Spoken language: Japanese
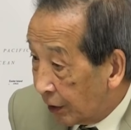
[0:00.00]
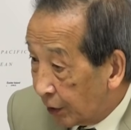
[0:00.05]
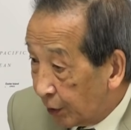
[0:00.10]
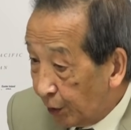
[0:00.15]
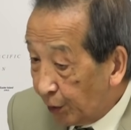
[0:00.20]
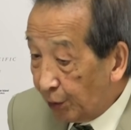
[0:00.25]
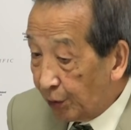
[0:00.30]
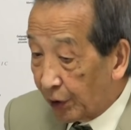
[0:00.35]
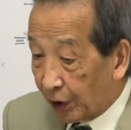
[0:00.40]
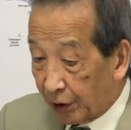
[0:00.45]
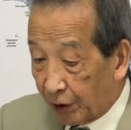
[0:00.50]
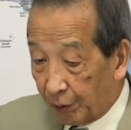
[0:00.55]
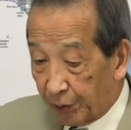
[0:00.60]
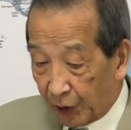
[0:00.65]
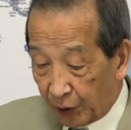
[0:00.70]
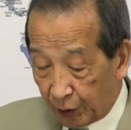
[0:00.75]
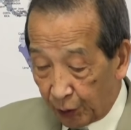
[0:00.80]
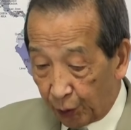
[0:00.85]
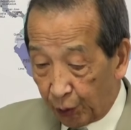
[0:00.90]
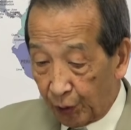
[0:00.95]
日本だって
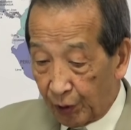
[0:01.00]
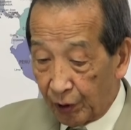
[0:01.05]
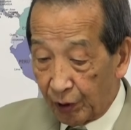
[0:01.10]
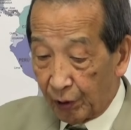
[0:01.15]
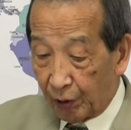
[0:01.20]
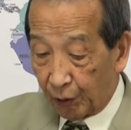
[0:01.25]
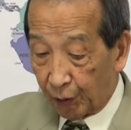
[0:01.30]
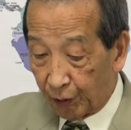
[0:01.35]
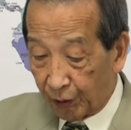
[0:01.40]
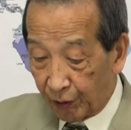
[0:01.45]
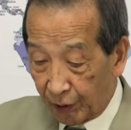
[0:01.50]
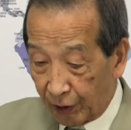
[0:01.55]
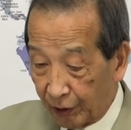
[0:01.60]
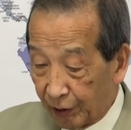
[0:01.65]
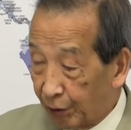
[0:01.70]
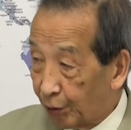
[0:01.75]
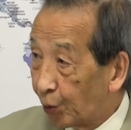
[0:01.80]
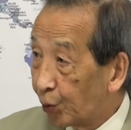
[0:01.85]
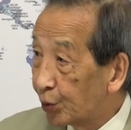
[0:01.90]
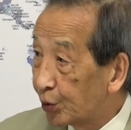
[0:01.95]
別にあ
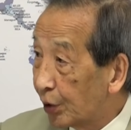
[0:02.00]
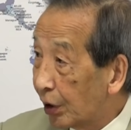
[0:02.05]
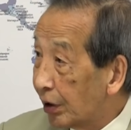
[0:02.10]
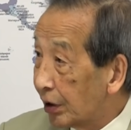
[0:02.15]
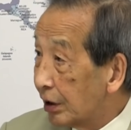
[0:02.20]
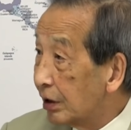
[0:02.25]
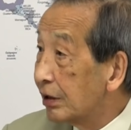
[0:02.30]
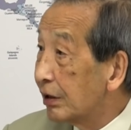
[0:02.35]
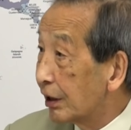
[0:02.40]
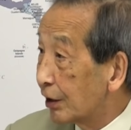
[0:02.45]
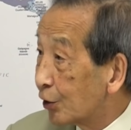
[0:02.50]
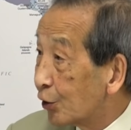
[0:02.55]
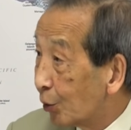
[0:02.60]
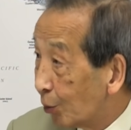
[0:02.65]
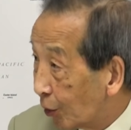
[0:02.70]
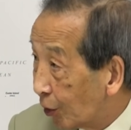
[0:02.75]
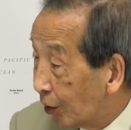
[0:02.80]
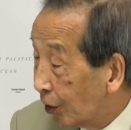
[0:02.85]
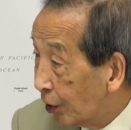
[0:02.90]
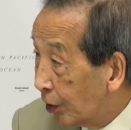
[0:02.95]
れだと掘ったらいいんだけど
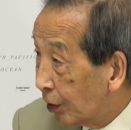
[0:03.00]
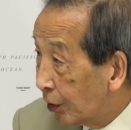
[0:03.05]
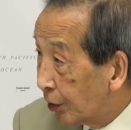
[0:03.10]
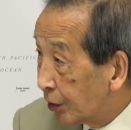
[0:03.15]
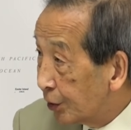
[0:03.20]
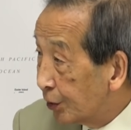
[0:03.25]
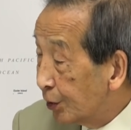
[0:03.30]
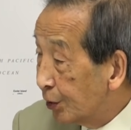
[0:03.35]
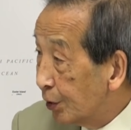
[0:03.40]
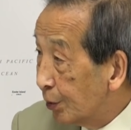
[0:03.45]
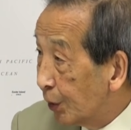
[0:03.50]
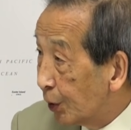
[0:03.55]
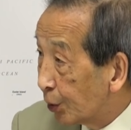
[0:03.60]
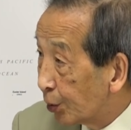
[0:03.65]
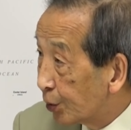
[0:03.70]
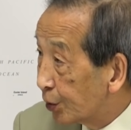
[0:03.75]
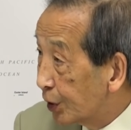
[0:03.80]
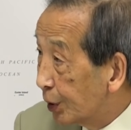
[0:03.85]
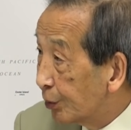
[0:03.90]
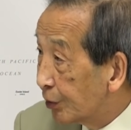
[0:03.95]
も日本の場合
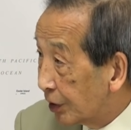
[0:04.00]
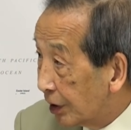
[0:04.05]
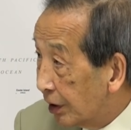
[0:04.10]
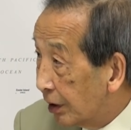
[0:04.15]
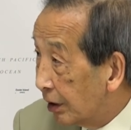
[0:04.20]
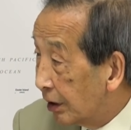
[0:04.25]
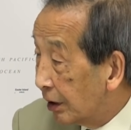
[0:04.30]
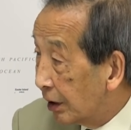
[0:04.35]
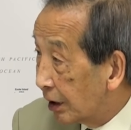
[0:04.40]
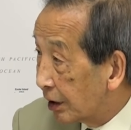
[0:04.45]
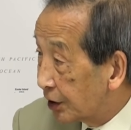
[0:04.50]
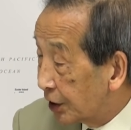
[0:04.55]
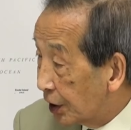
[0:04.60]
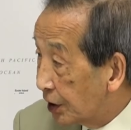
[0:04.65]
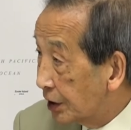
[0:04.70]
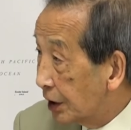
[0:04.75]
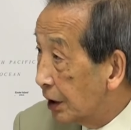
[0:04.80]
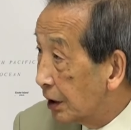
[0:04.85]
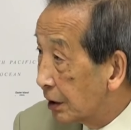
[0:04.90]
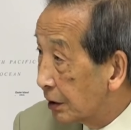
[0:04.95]
掘ってもねあれ採
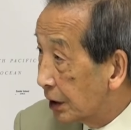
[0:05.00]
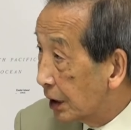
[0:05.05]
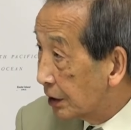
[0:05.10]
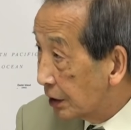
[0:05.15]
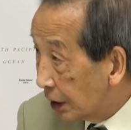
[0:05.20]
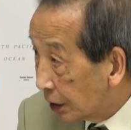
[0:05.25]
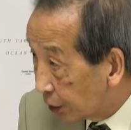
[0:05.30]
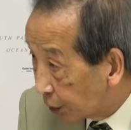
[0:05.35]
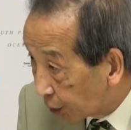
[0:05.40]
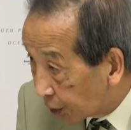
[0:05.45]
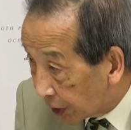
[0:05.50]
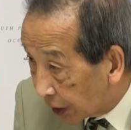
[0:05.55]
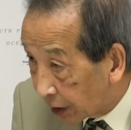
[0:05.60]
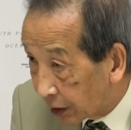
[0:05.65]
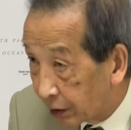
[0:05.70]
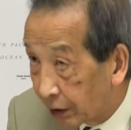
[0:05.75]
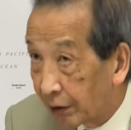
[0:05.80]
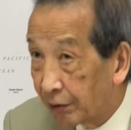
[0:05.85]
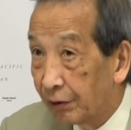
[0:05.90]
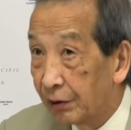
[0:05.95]
算採算取れないん
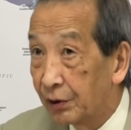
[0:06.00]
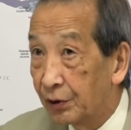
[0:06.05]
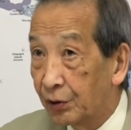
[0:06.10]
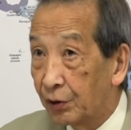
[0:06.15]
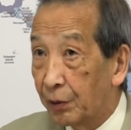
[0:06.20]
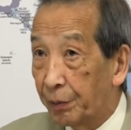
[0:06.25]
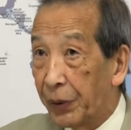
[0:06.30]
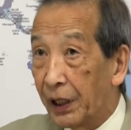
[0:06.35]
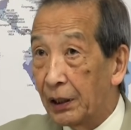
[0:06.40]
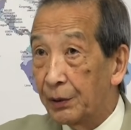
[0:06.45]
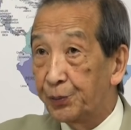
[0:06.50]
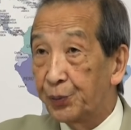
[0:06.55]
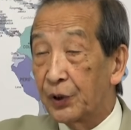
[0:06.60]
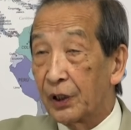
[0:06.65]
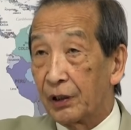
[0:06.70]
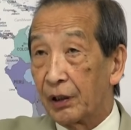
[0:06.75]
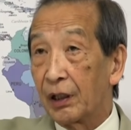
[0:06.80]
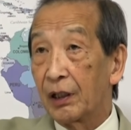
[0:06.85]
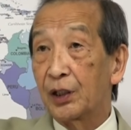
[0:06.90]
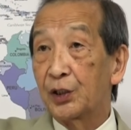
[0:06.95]
ですあのずっとパイプ
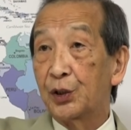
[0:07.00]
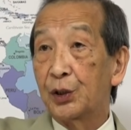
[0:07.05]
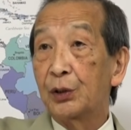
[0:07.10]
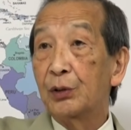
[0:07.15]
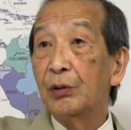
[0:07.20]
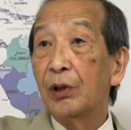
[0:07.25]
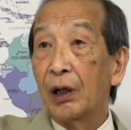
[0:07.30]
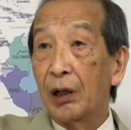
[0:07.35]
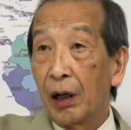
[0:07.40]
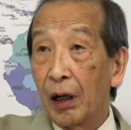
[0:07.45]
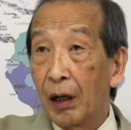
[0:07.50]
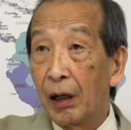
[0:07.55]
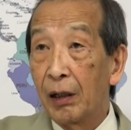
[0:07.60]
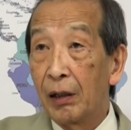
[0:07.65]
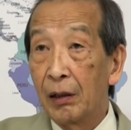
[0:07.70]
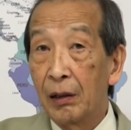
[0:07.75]
が長すぎるから、